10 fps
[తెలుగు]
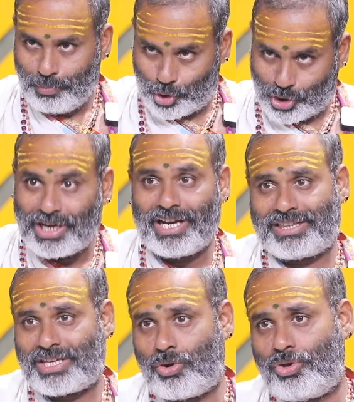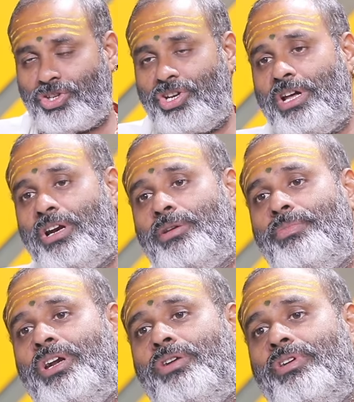పుష్కల త్రయోదశి అనటం
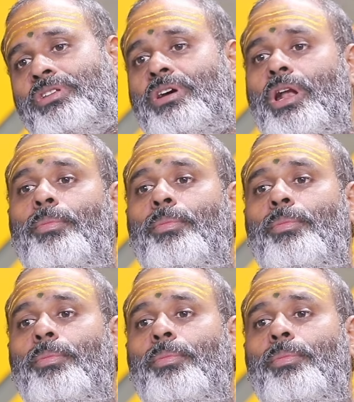అనేటువంటిది చాలా